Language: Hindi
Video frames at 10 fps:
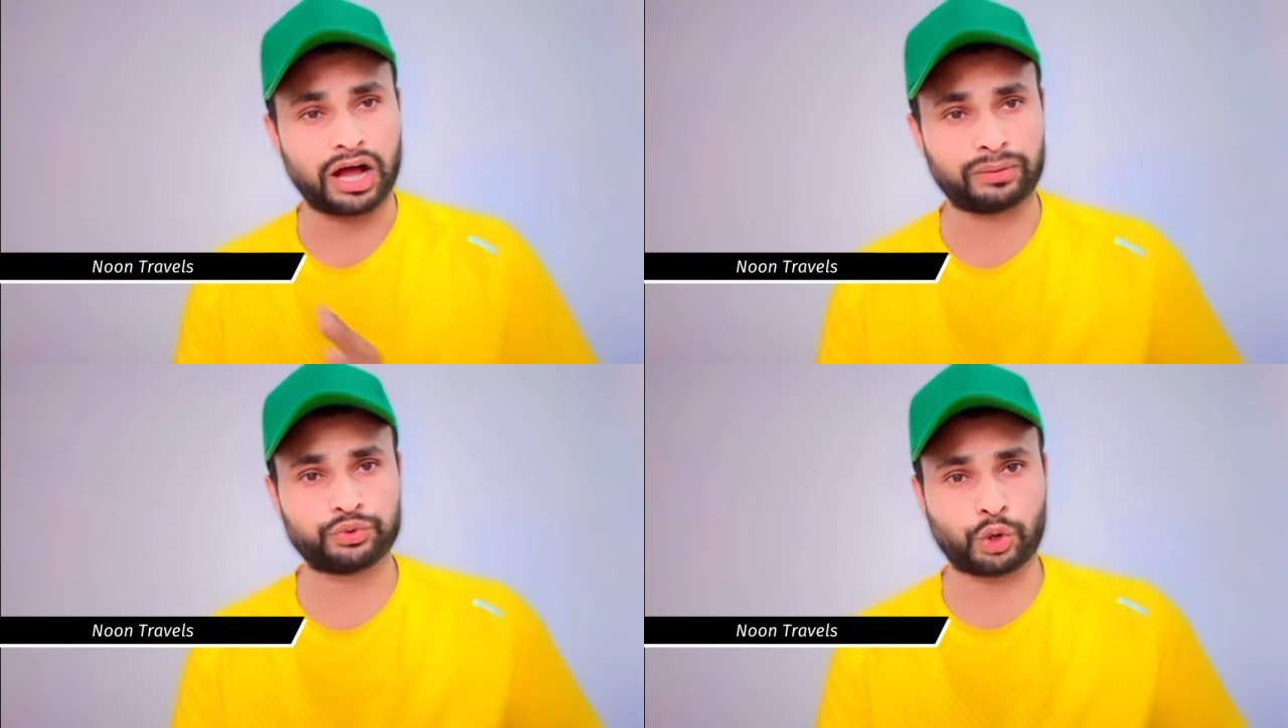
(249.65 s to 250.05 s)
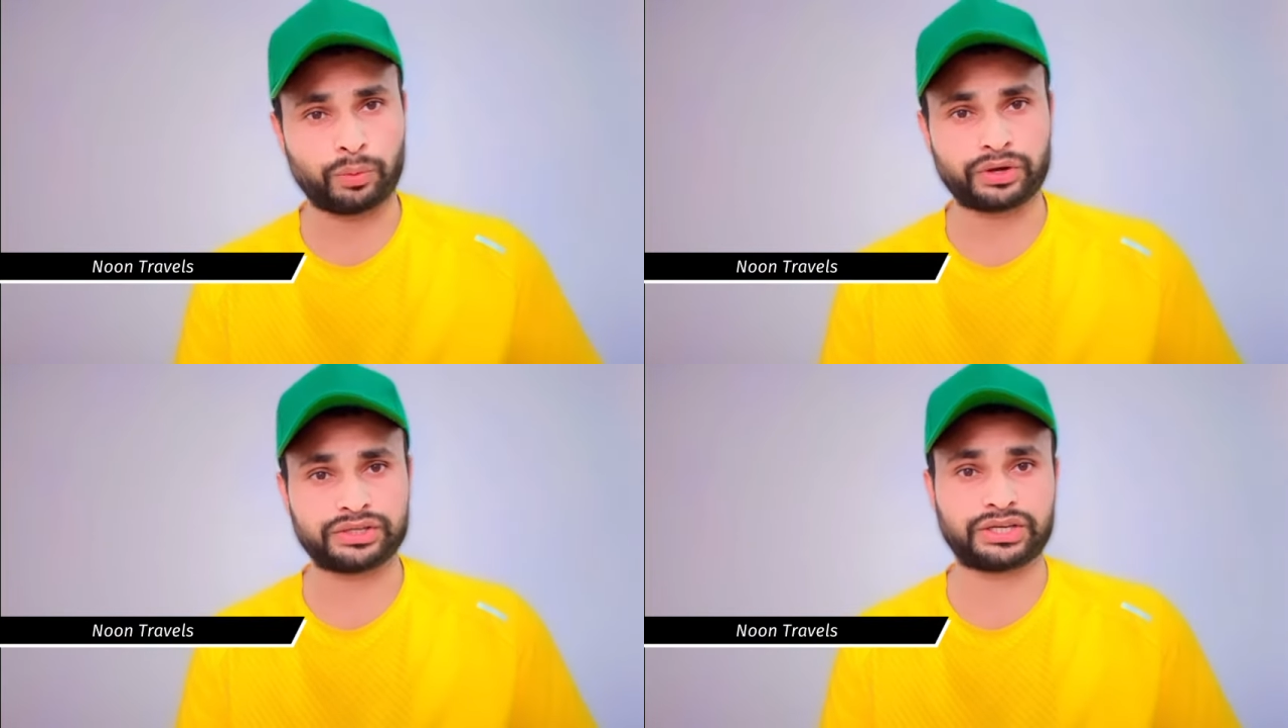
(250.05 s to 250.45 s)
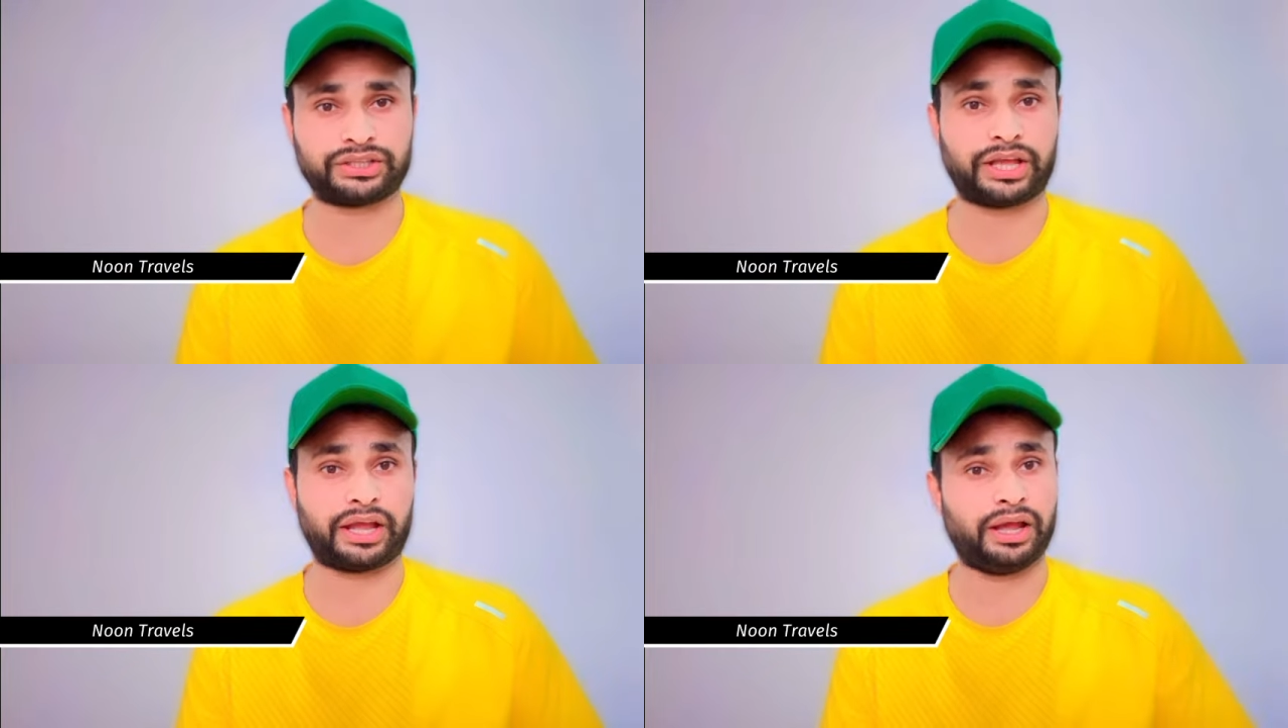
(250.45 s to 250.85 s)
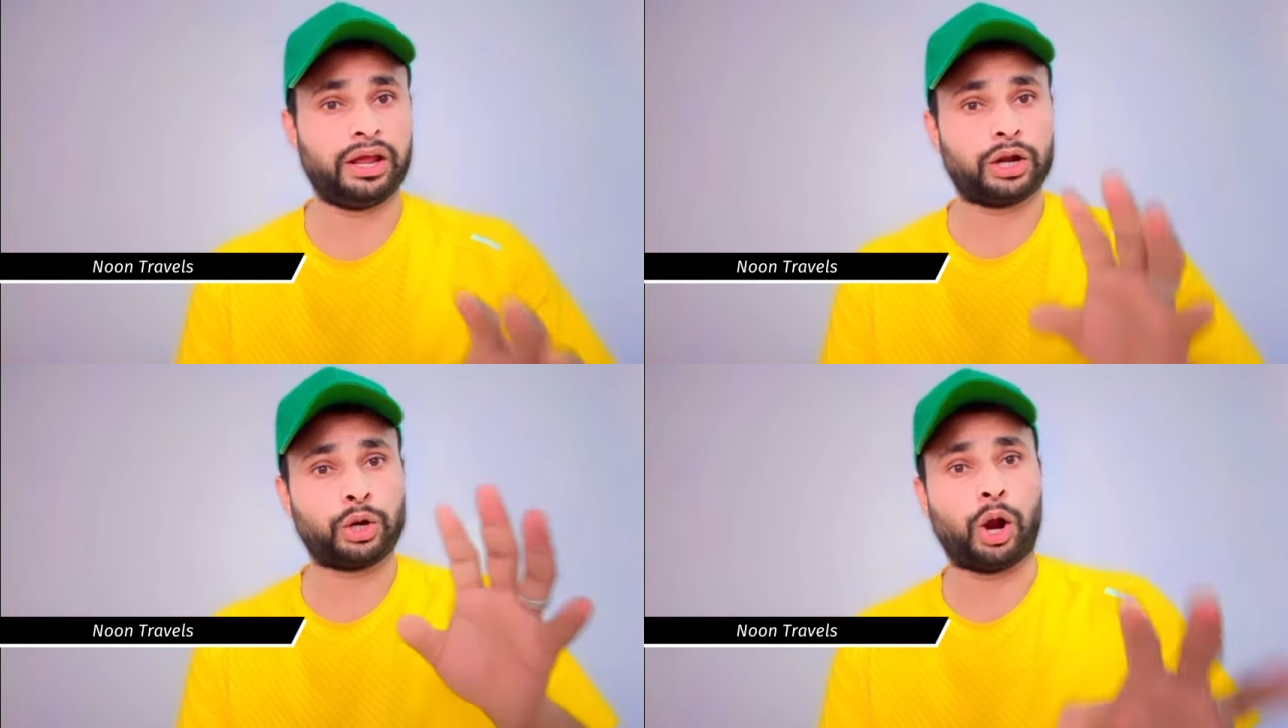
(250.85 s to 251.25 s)
आप जॉब कर सकते
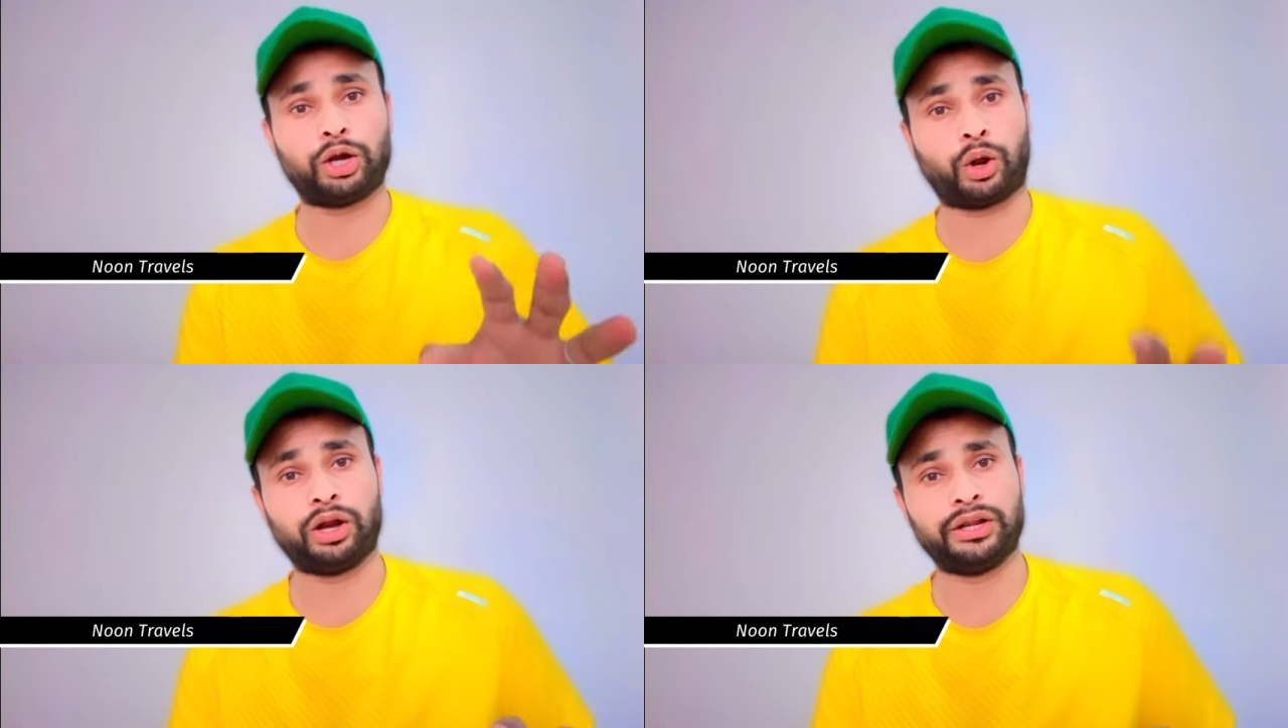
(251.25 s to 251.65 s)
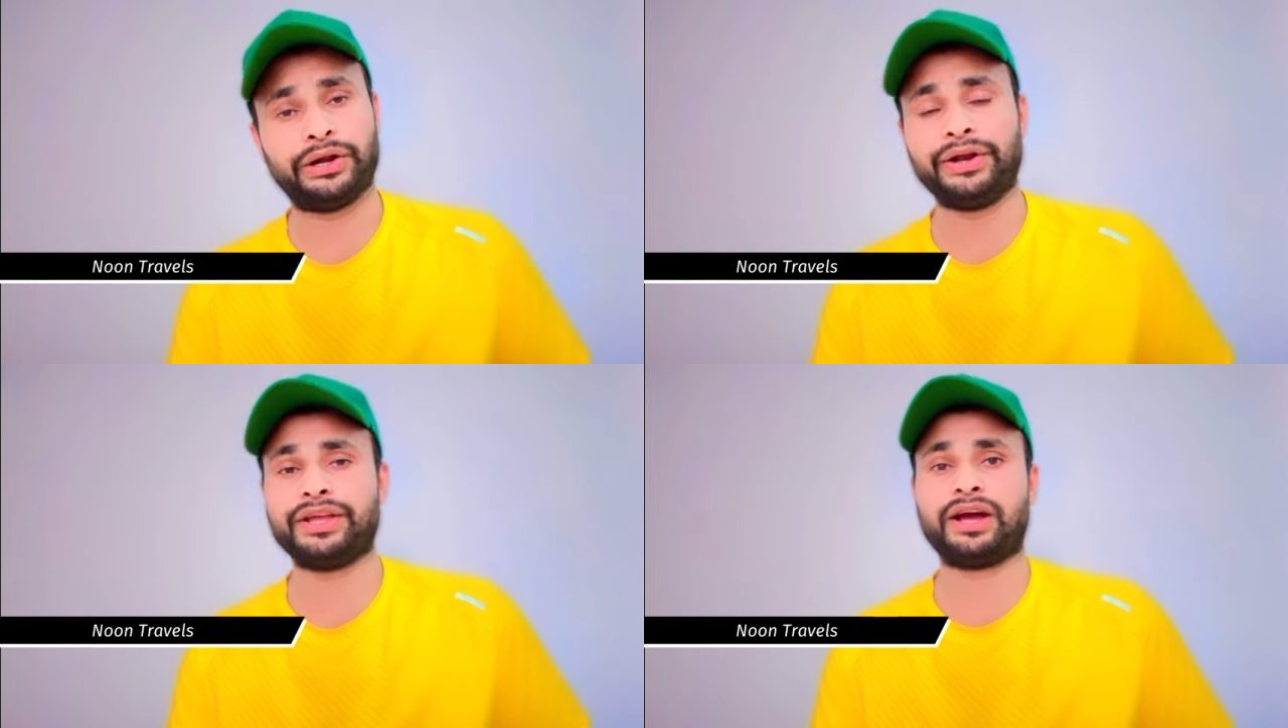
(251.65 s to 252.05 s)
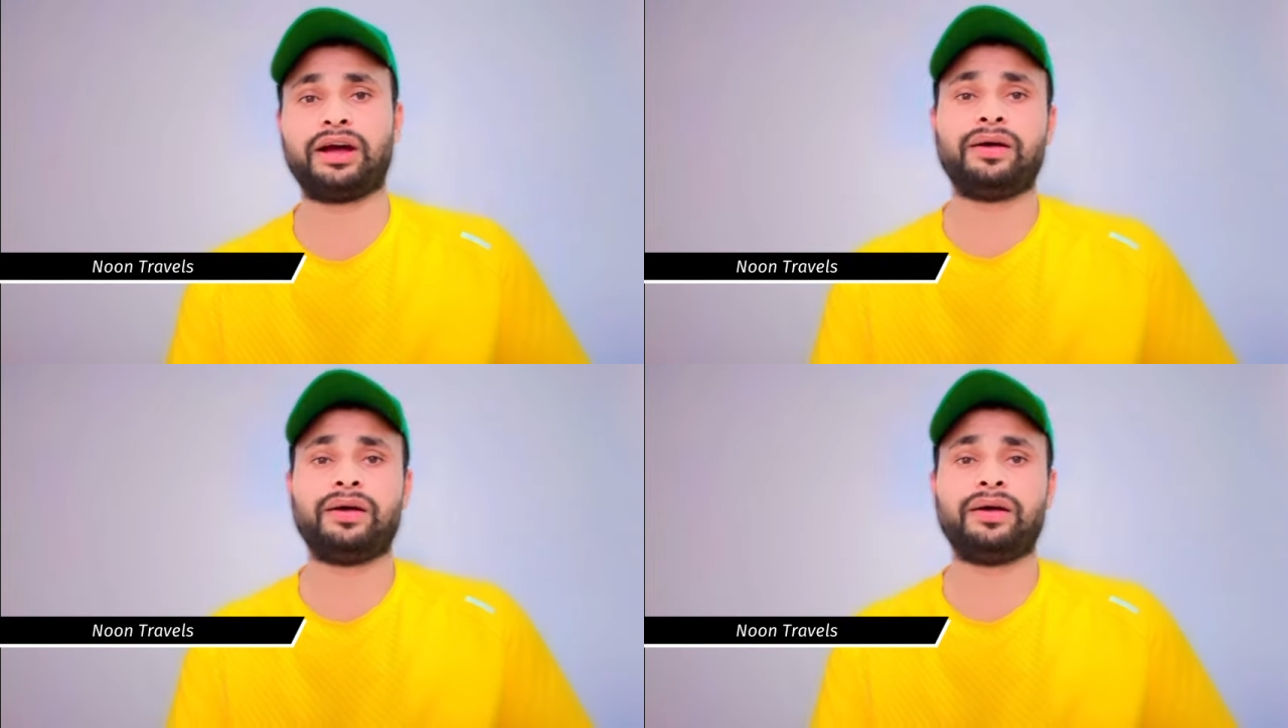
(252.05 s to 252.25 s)
हैं नॉट ओनली इंडिया